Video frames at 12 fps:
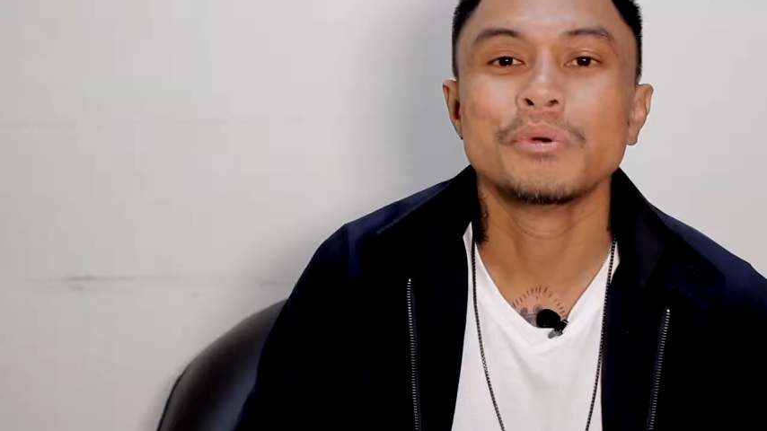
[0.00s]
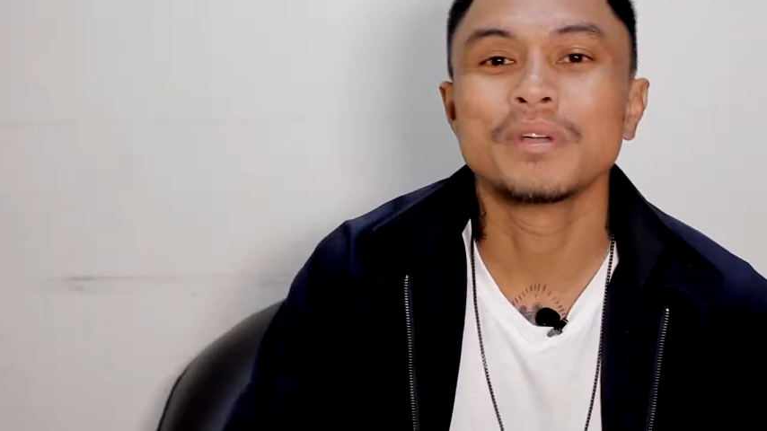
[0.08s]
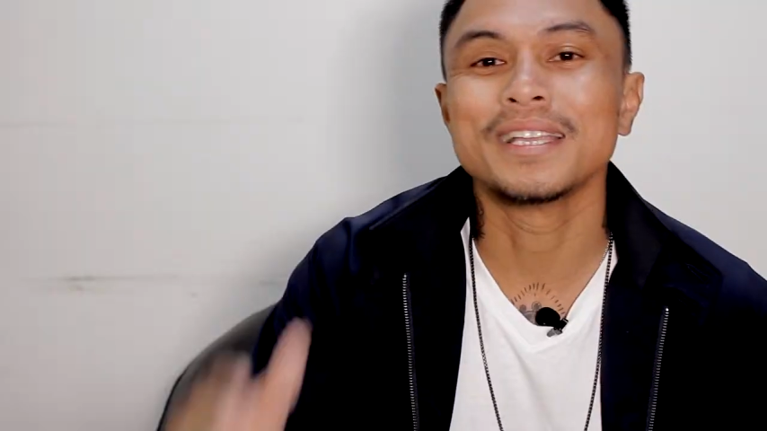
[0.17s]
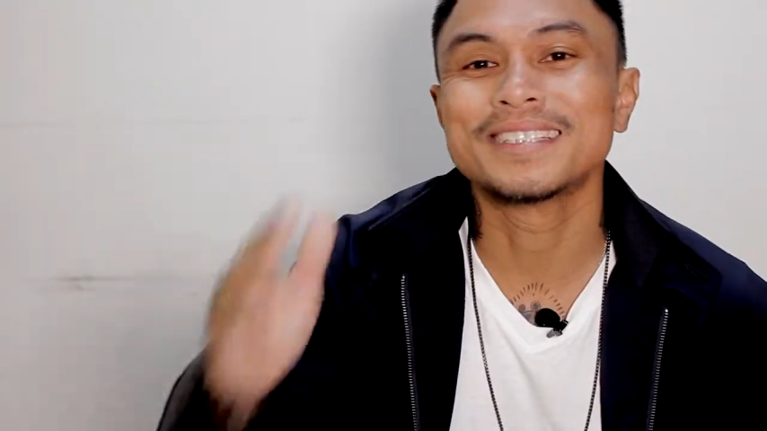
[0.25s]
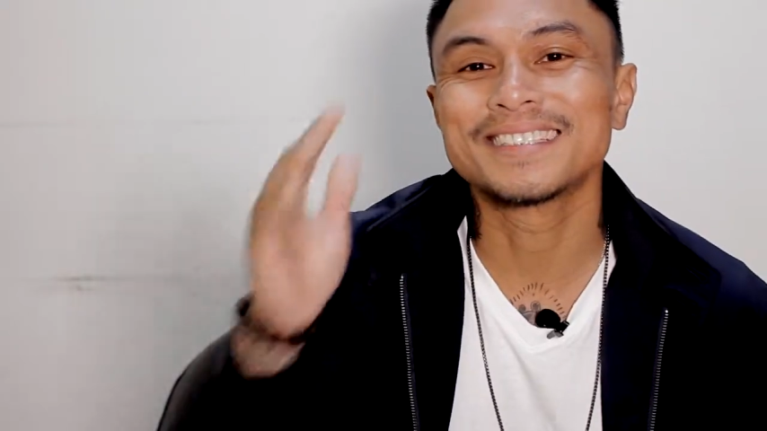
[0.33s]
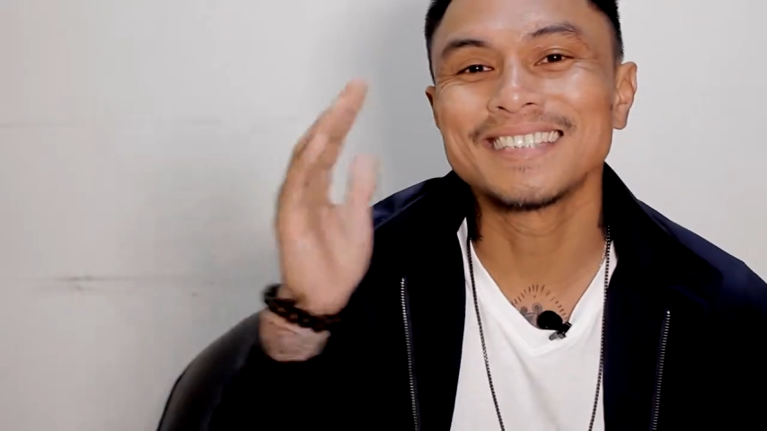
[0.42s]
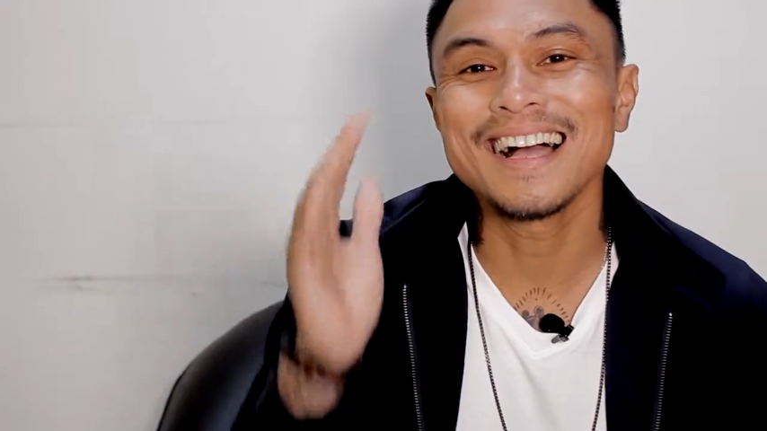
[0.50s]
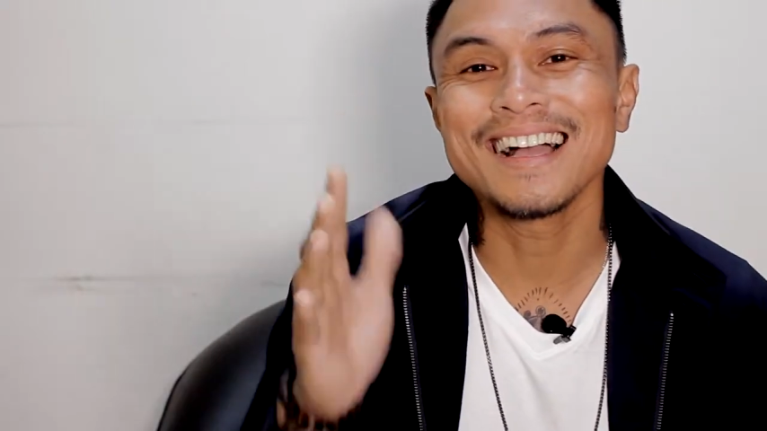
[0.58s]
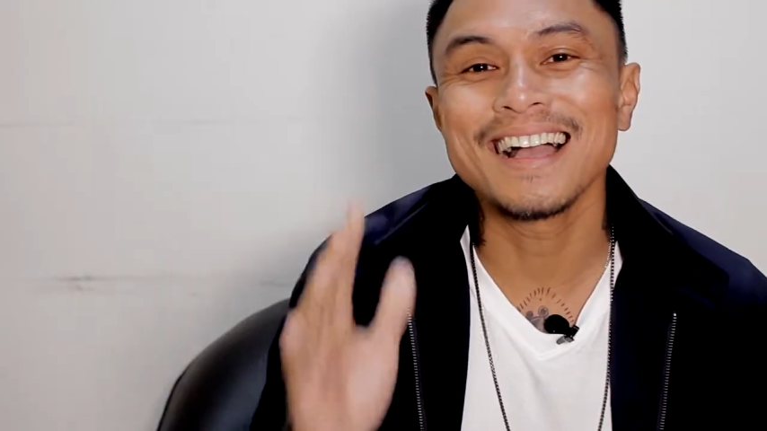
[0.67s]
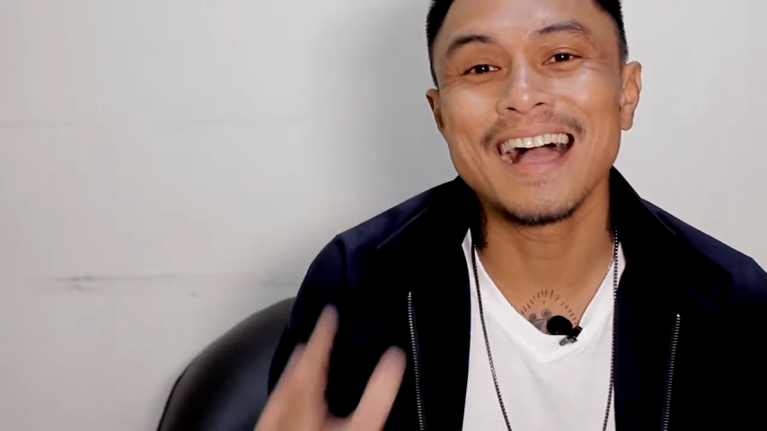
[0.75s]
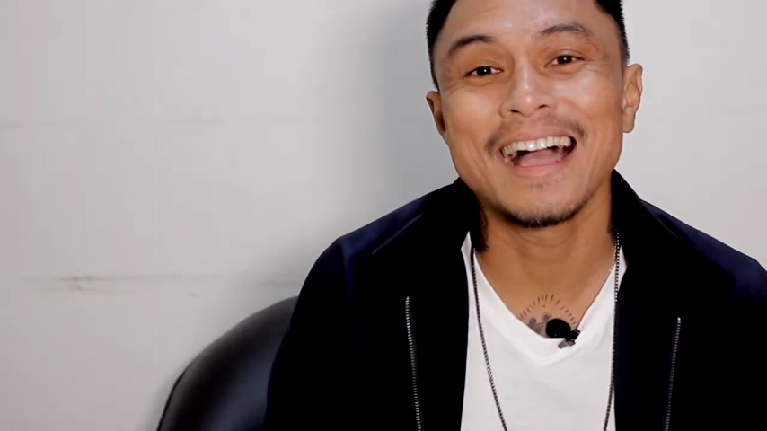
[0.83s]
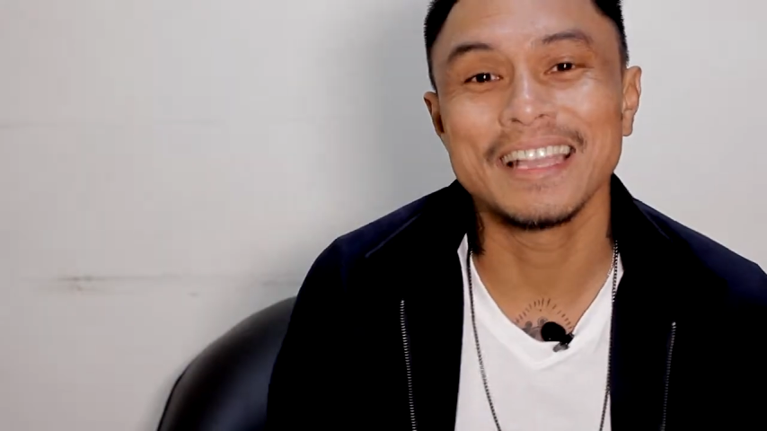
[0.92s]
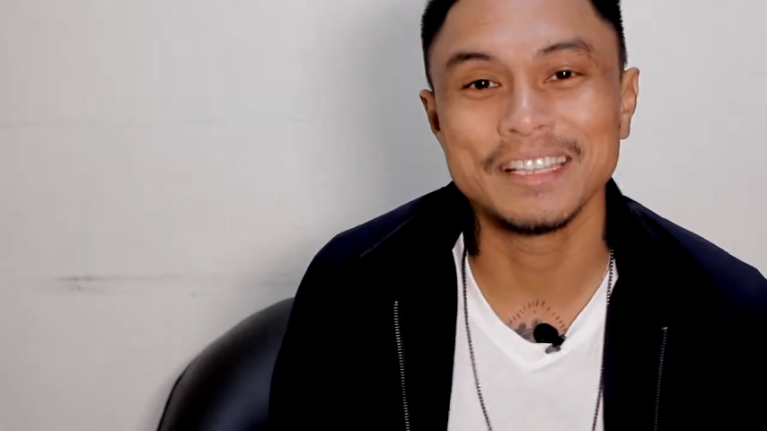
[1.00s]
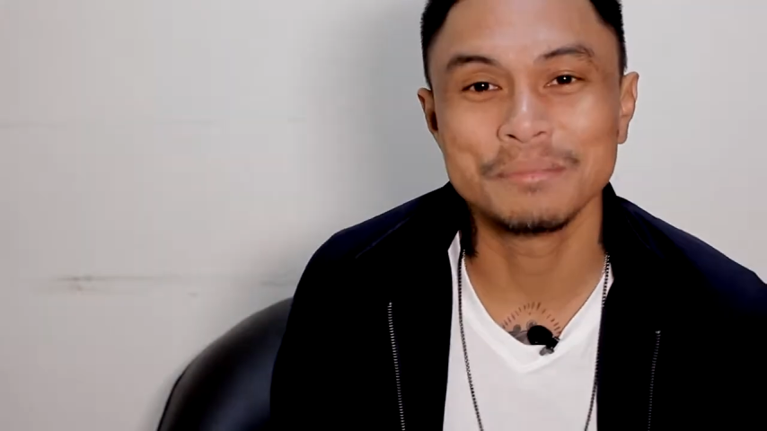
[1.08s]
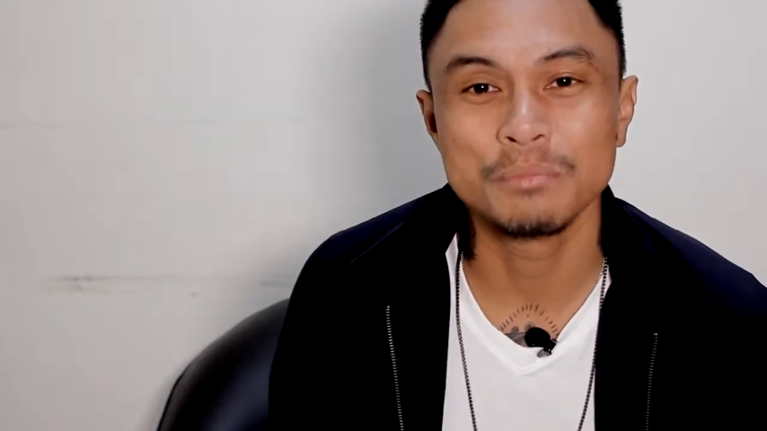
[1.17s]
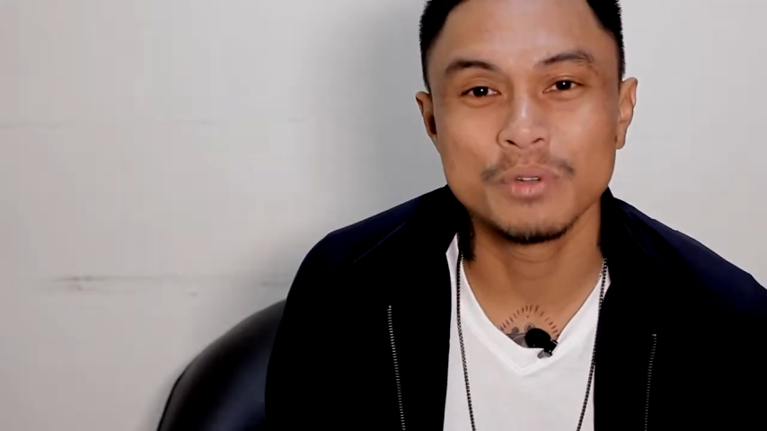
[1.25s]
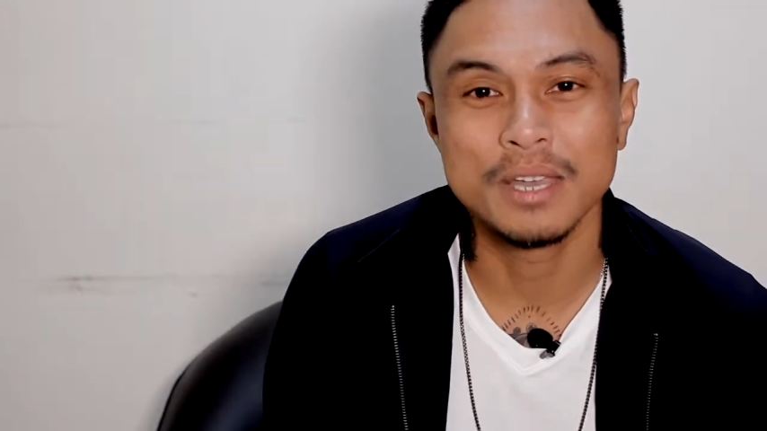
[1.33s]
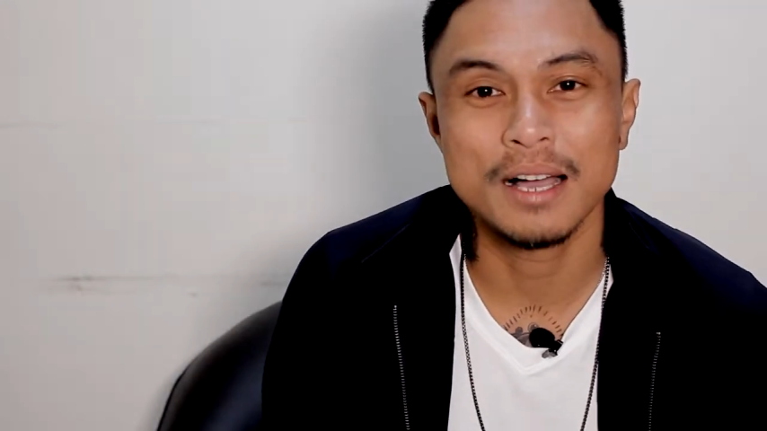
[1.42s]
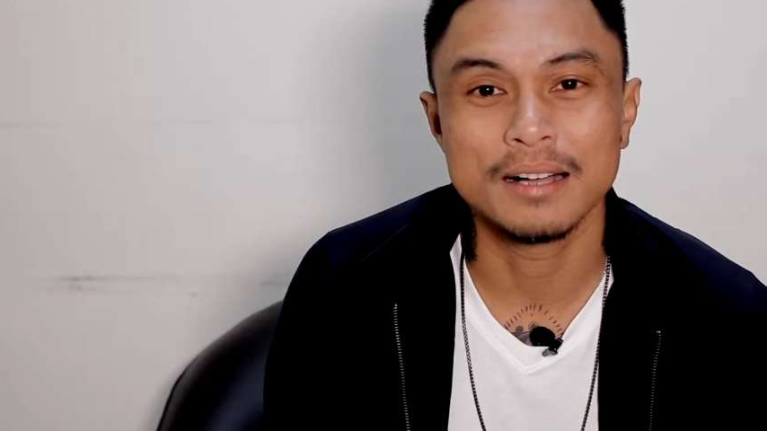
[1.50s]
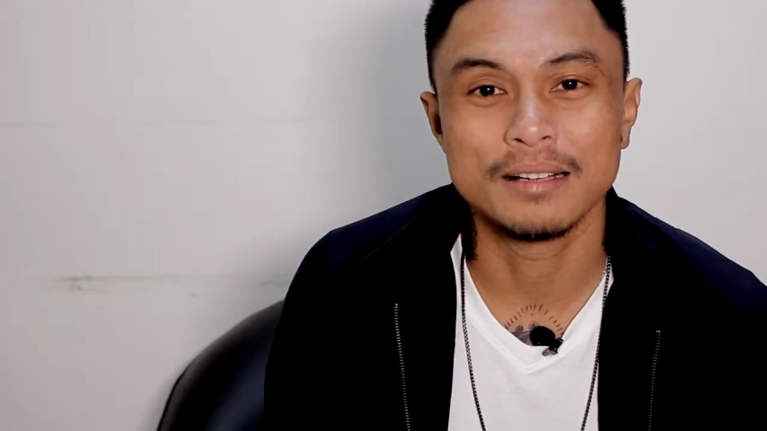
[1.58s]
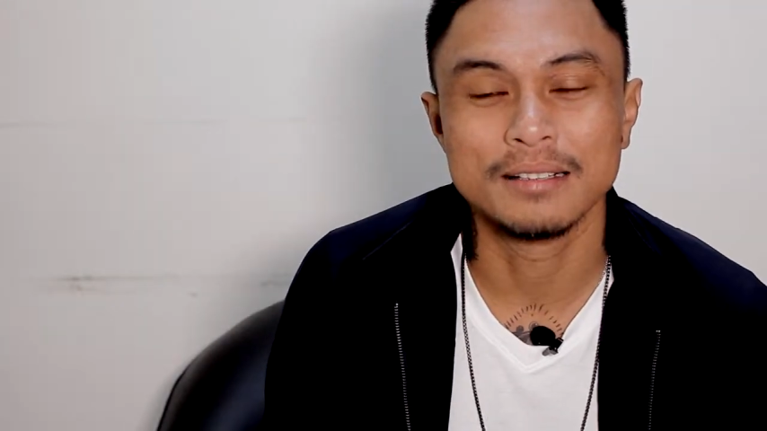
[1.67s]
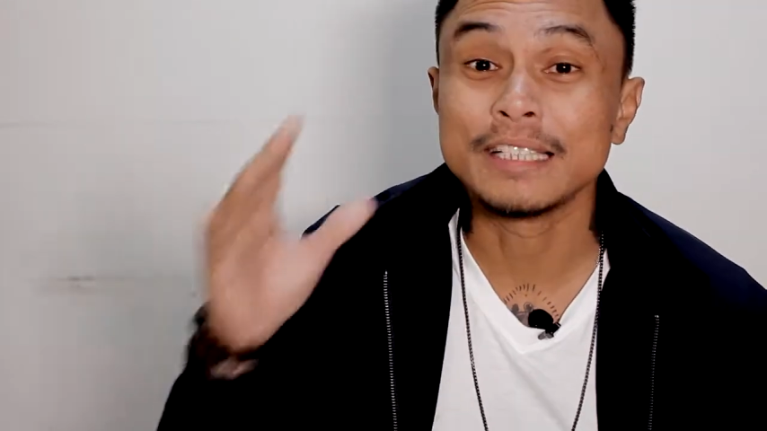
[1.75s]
Yeah! Yung isang kain mo lang,